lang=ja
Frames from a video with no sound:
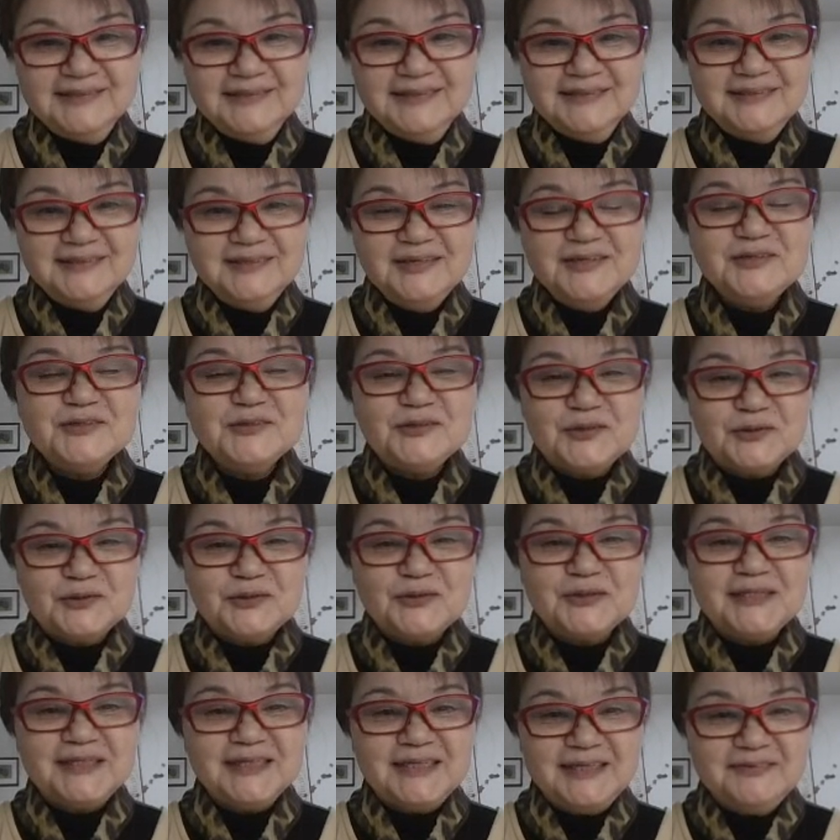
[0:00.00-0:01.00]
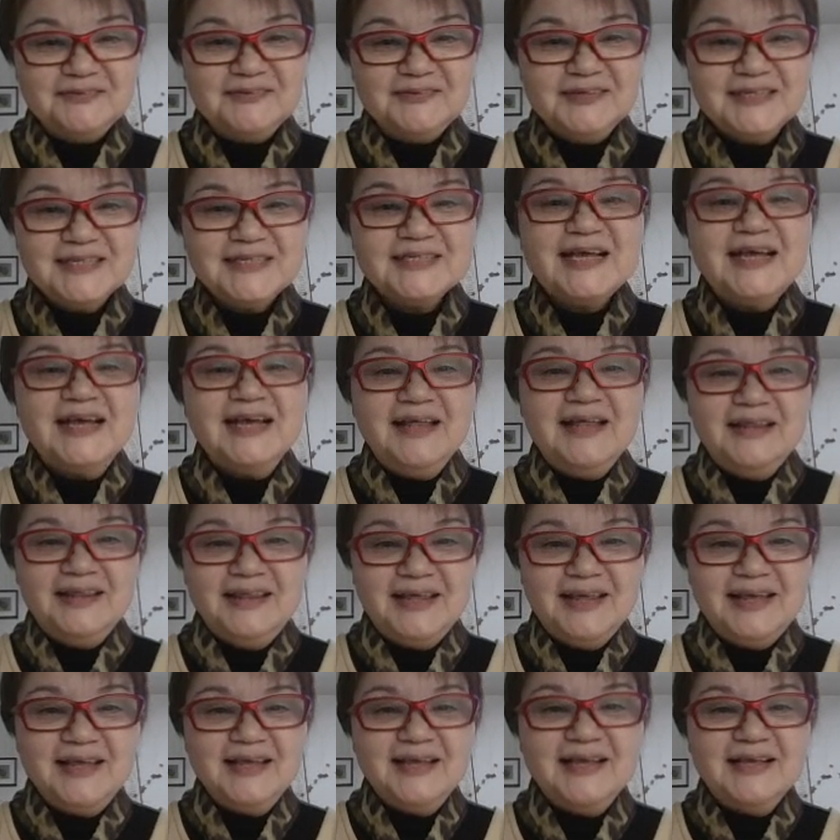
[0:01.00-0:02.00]
ということになります。
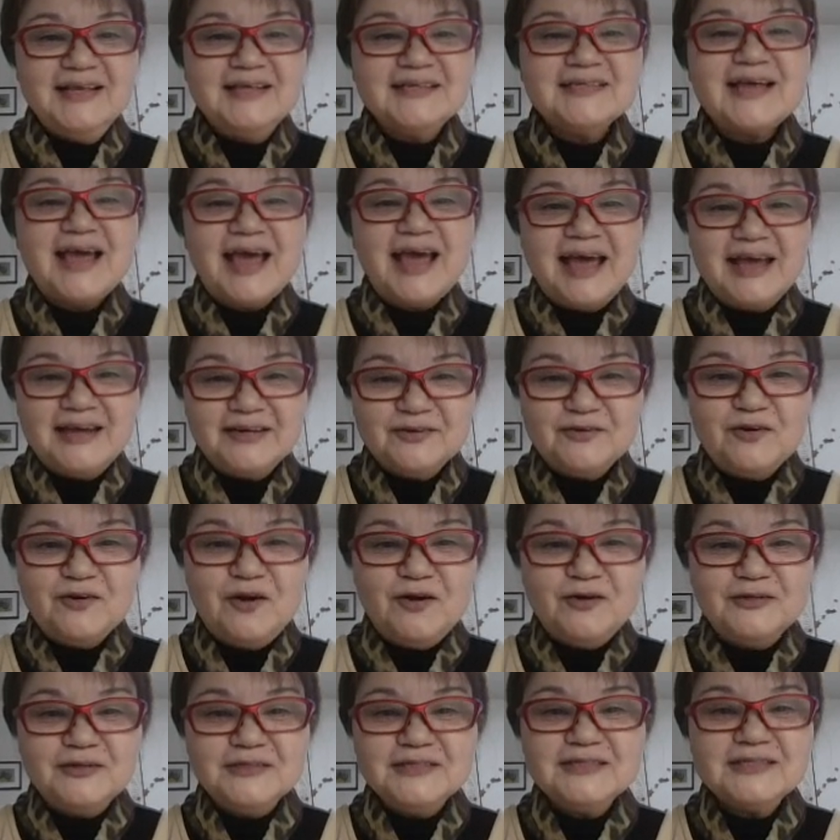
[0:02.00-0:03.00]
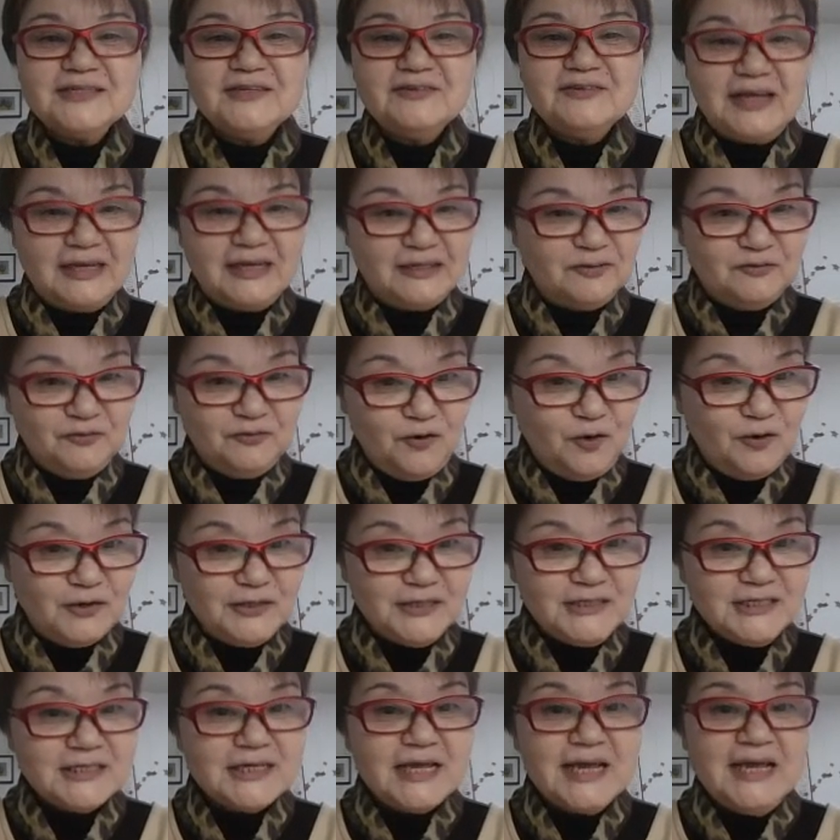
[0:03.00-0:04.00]
These headphones,
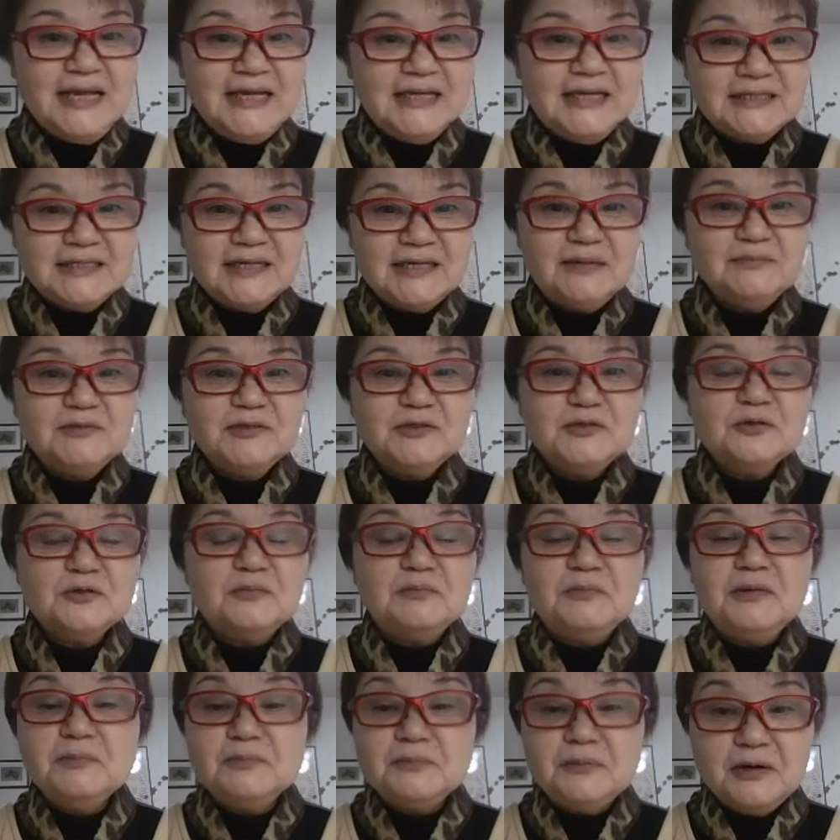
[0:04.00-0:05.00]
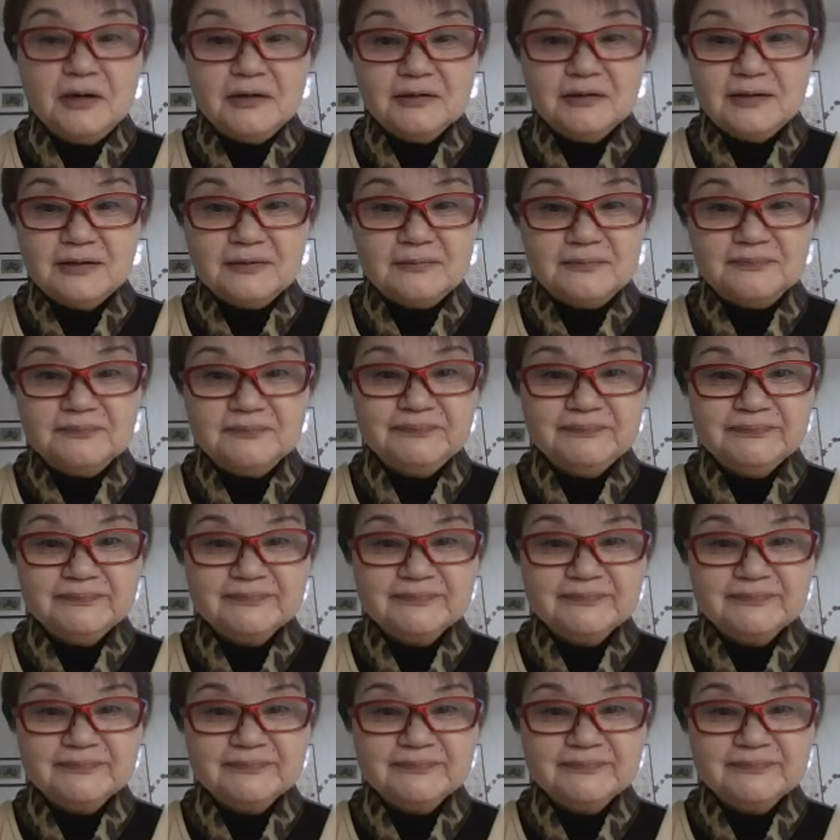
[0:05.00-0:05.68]
headphones seem to be broken.